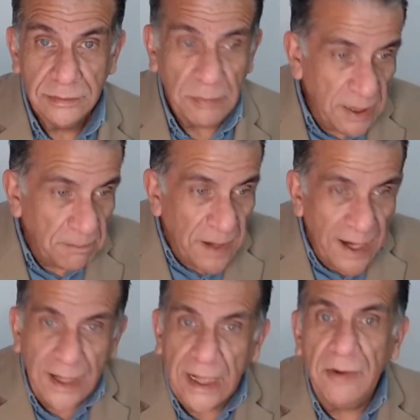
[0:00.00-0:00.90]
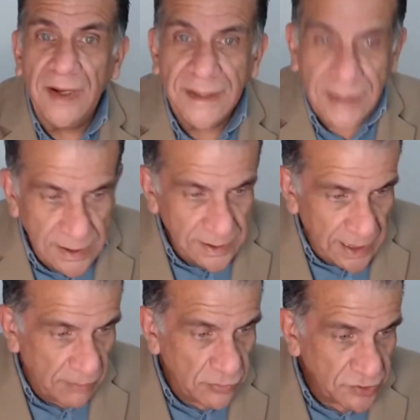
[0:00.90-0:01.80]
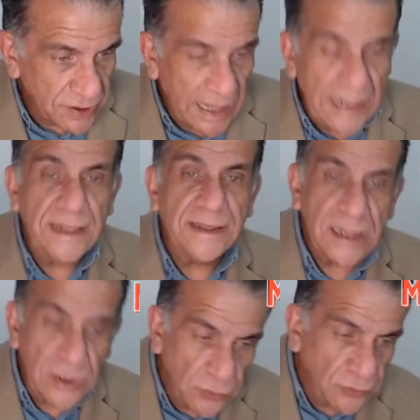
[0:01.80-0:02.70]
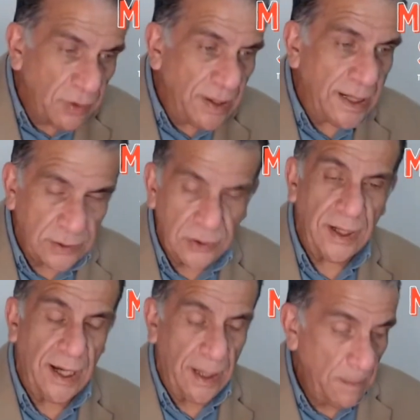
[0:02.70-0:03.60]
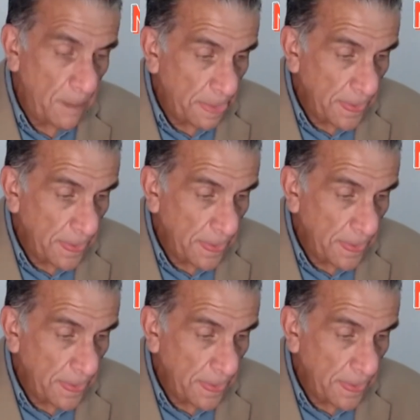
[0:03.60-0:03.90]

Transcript: miren, para que lo entendamos, el Instituto Electoral